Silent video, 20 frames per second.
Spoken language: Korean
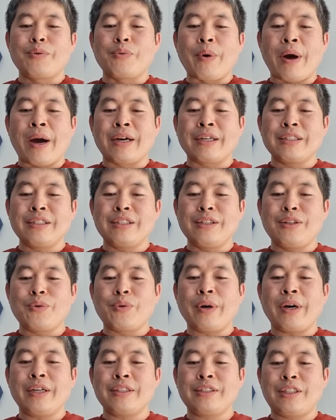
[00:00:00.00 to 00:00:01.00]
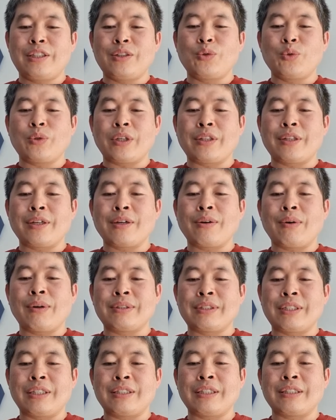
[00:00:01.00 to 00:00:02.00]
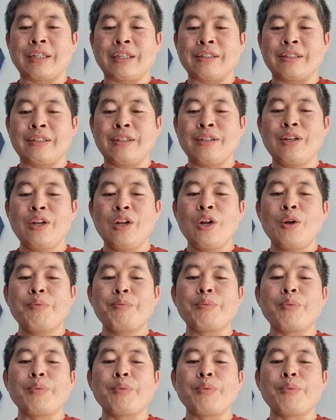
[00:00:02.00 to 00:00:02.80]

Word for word: 왕들과 지도자들과 제사장들